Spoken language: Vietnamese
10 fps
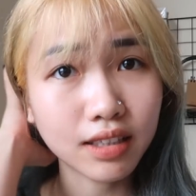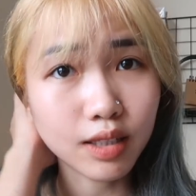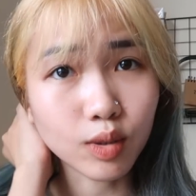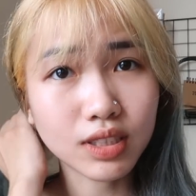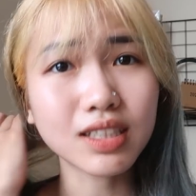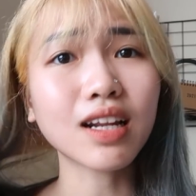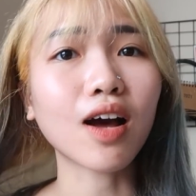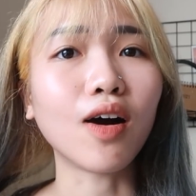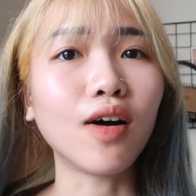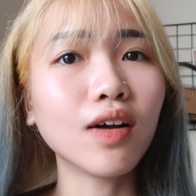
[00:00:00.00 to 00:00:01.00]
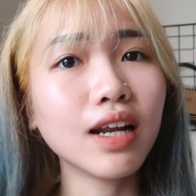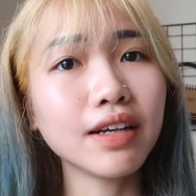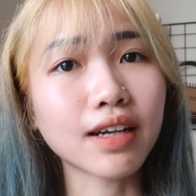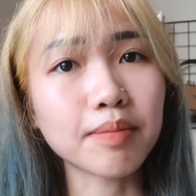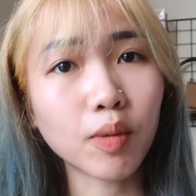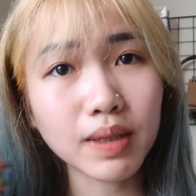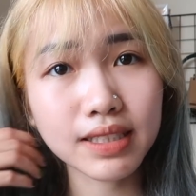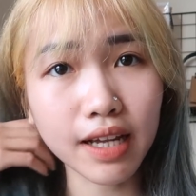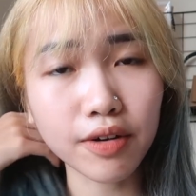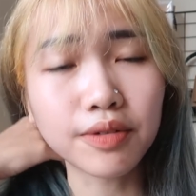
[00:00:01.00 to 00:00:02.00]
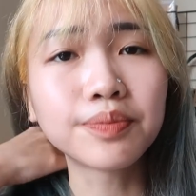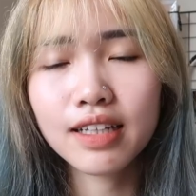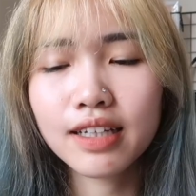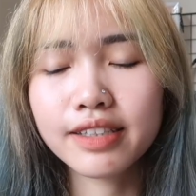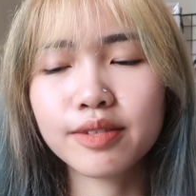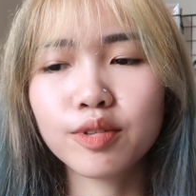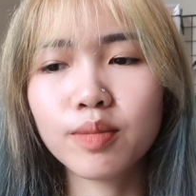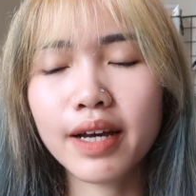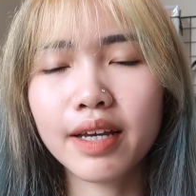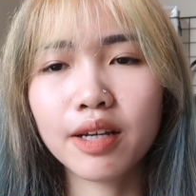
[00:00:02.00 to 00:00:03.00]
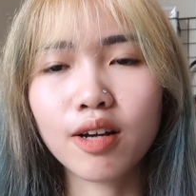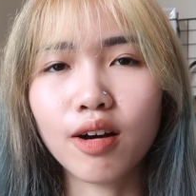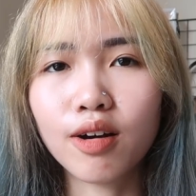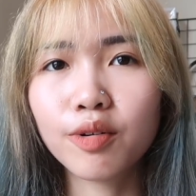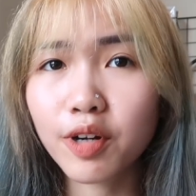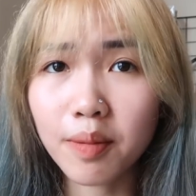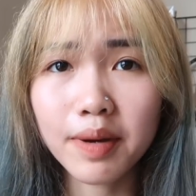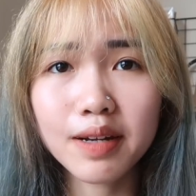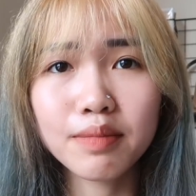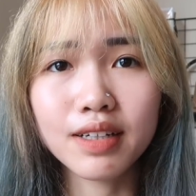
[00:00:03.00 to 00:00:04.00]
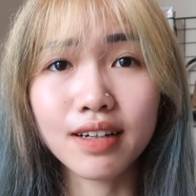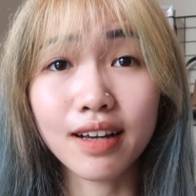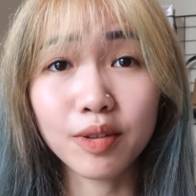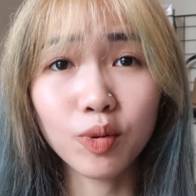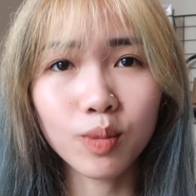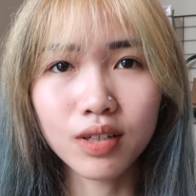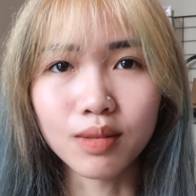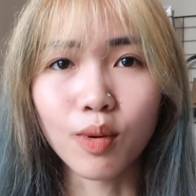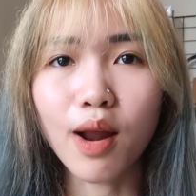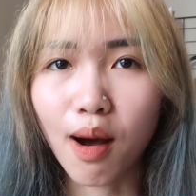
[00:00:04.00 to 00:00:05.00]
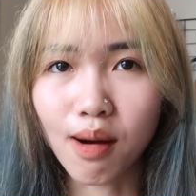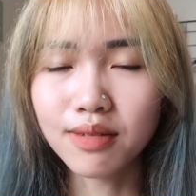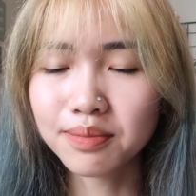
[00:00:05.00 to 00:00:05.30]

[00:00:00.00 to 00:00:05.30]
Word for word: thì nó sẽ rất là khó lên được cái màu pastel thế xong rồi bạn ấy có recommend mình là nhuộm thử màu đỏ